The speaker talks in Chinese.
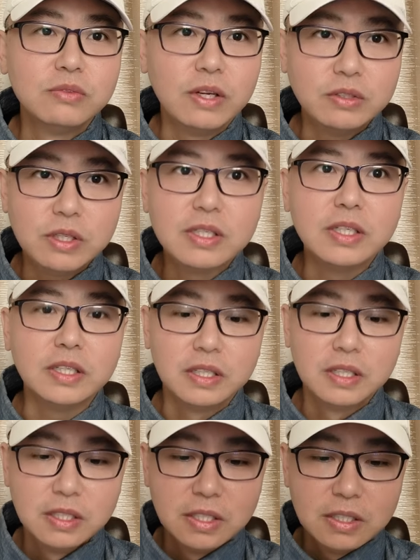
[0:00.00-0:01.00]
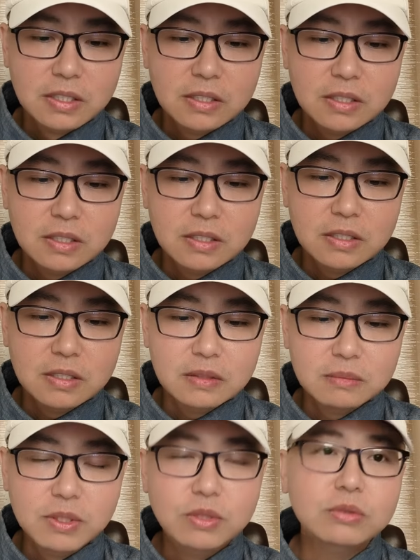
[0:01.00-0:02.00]
完全可以，呃，
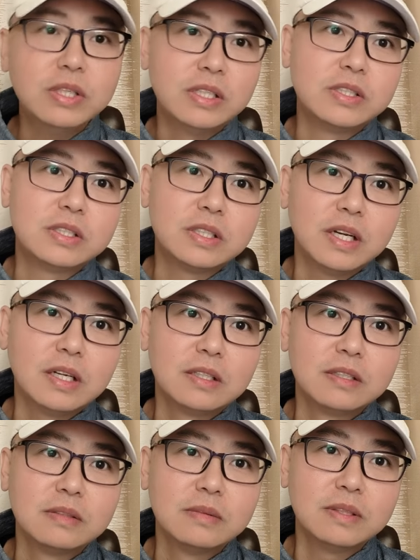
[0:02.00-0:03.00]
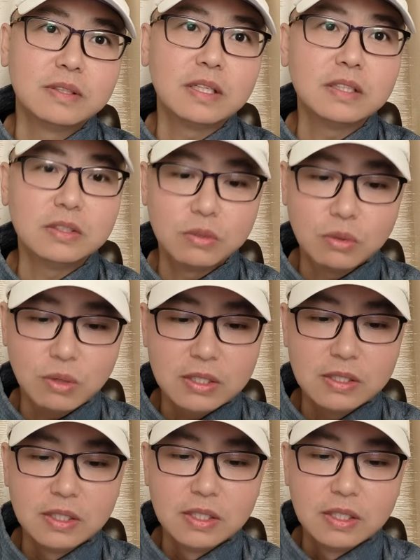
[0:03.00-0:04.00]
民众也支持啊，呃，当地都是华
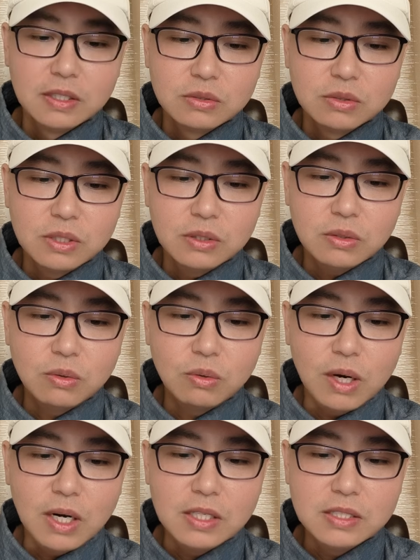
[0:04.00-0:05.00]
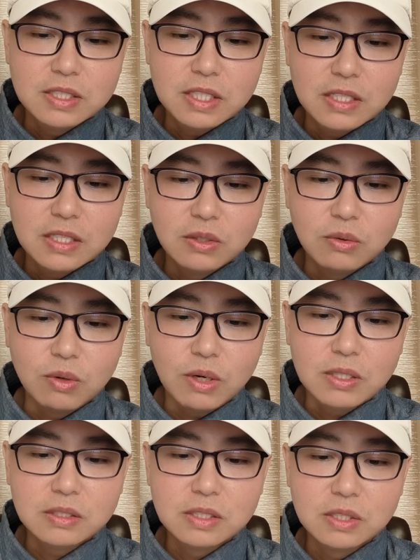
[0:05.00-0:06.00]
人，所以华人建立的华
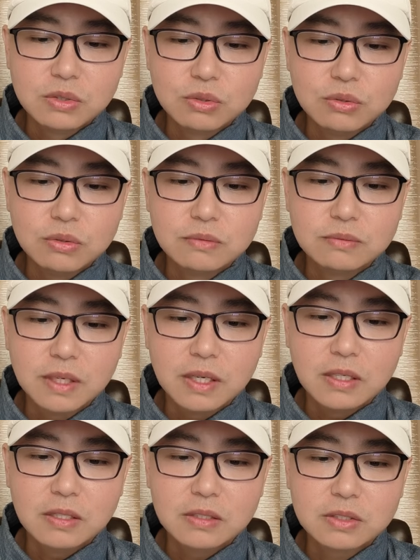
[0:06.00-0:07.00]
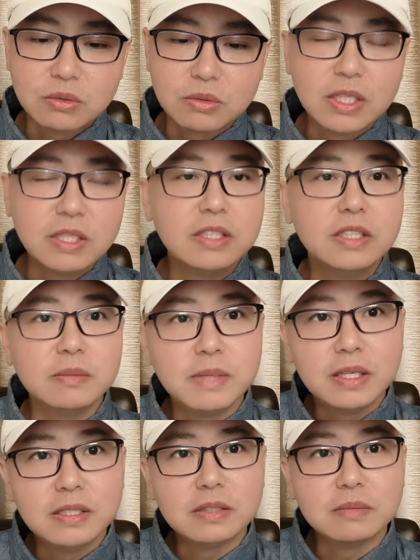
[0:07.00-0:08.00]
人特区啊，首先你得
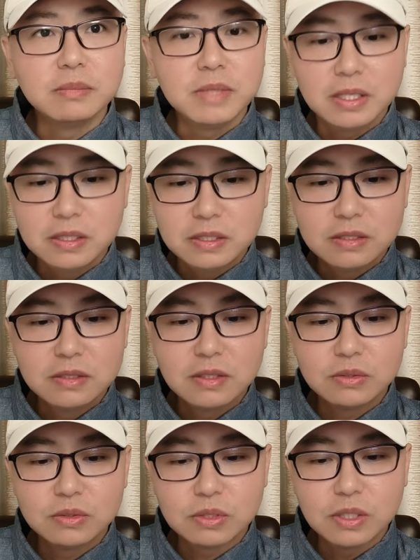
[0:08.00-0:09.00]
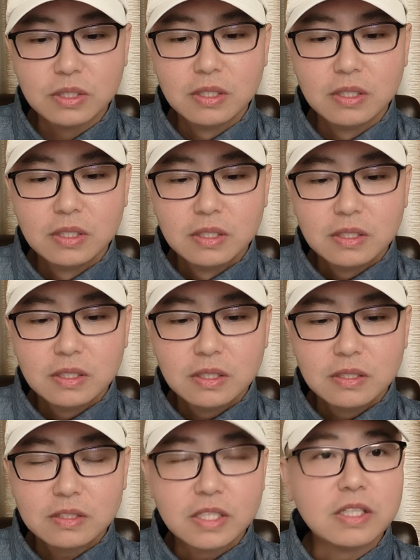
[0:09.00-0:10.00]
面临什么？面临就就是，
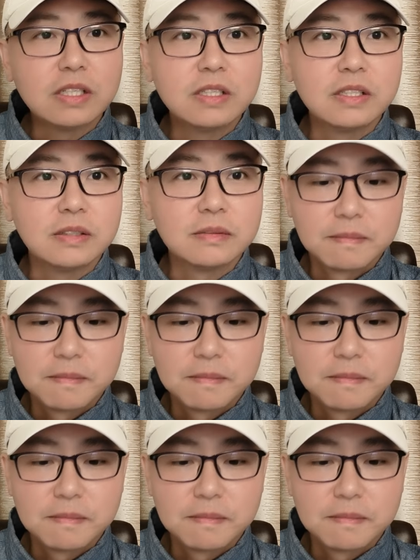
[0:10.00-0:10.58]
啊，谁承认啊？